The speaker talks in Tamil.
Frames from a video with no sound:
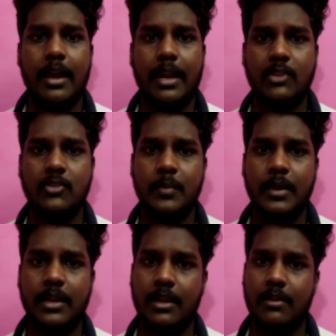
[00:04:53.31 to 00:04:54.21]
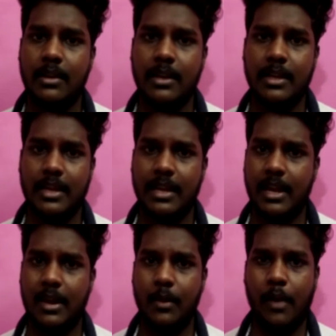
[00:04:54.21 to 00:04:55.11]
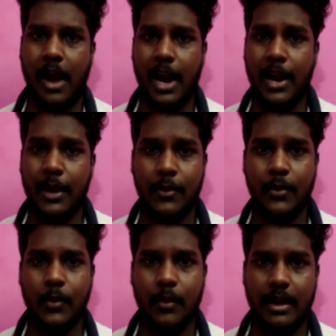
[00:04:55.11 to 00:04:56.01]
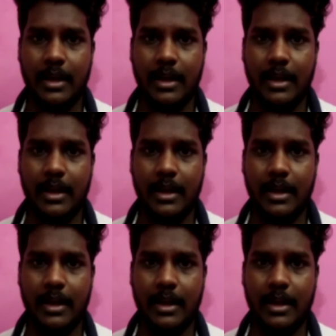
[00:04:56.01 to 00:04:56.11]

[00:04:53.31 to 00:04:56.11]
ராஜீவ் மேனன் அவர்கள் இயக்கினாலே ஒரு அழகு இருக்கும்